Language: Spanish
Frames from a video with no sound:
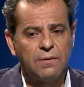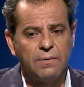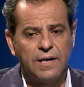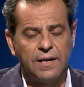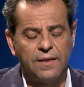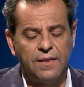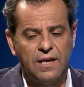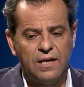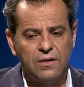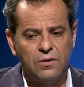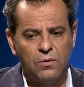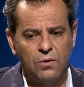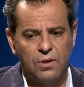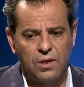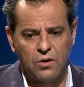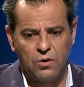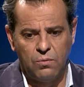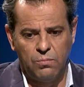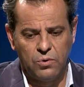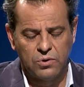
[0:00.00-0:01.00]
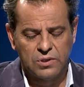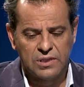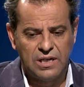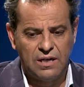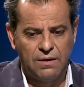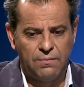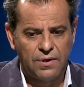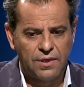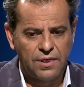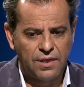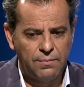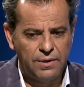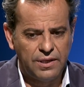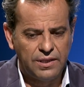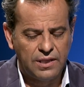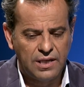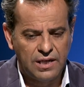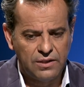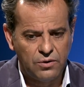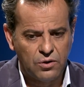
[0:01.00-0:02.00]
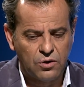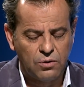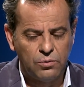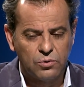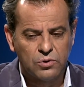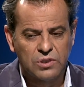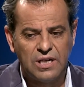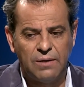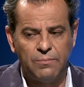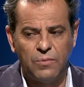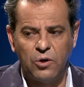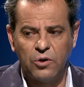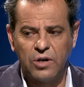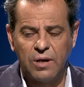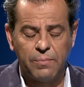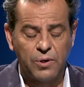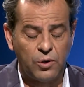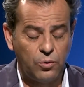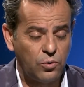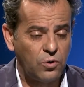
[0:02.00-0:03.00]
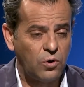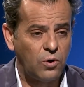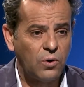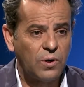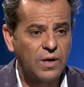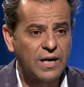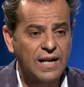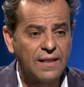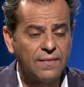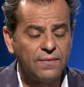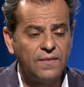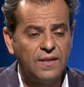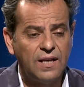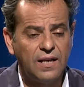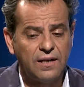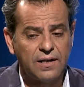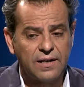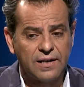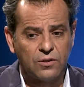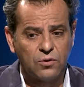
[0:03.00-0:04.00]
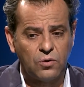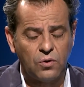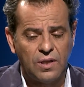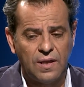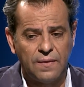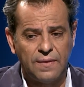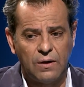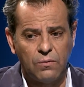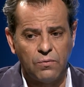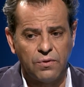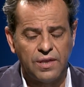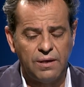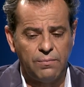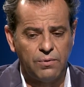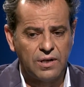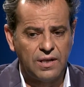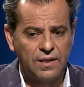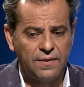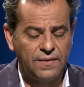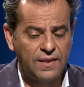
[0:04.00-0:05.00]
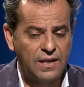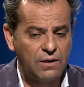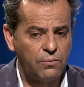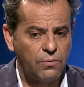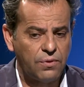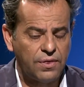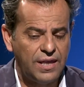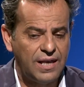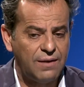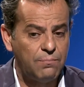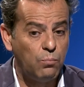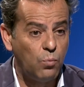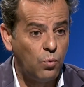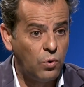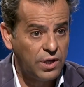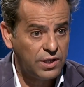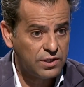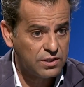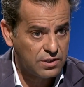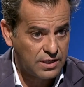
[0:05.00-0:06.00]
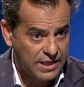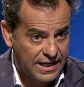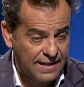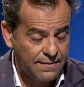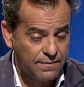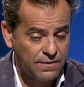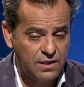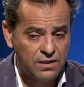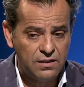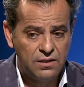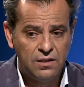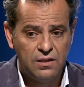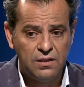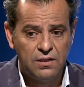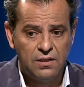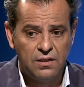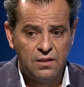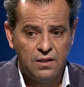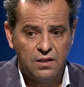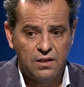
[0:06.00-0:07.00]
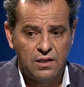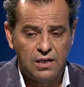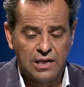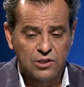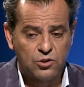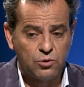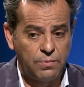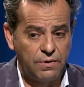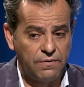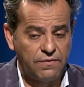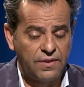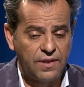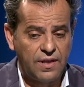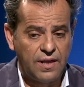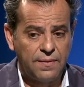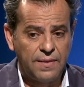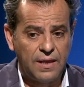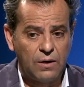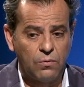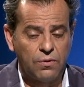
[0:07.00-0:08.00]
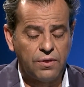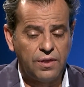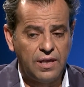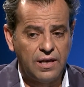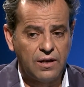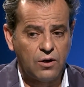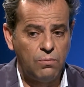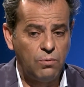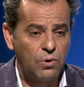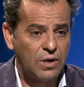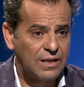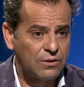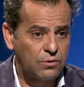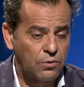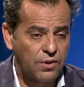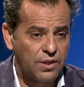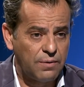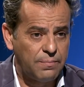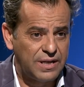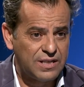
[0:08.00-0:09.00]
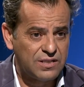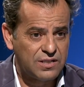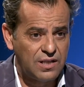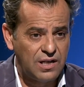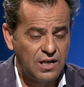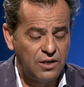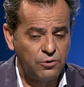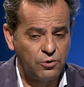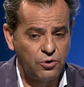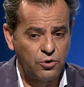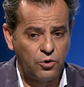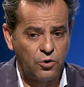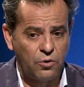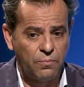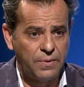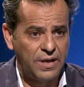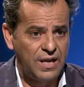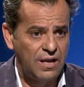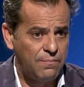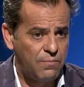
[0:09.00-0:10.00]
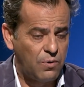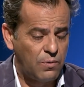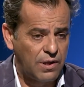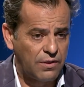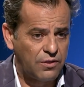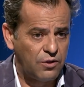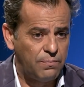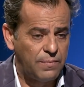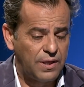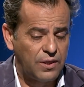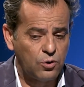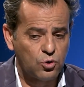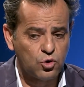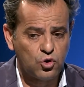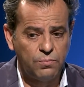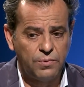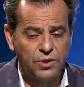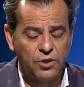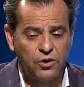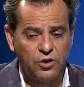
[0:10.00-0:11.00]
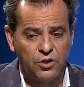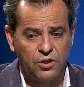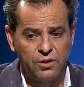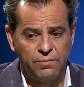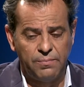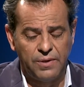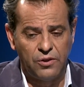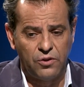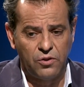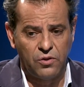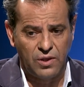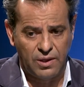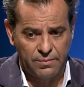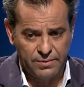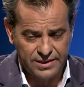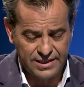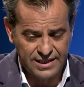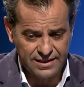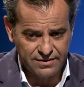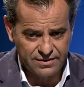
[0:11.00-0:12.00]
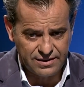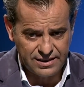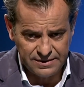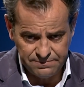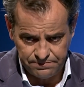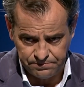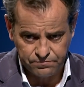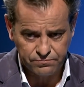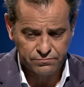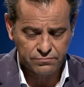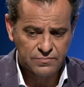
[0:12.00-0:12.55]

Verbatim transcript: barbaridad, ¿no? De cómo estábamos hace 20 años, cómo estamos ahora, pero uno de los grandes retos de Andalucía, porque Andalucía es muy grande. La superficie de Andalucía es como 14 países de la Unión Europea, en población más de 8 millones y medio de habitantes.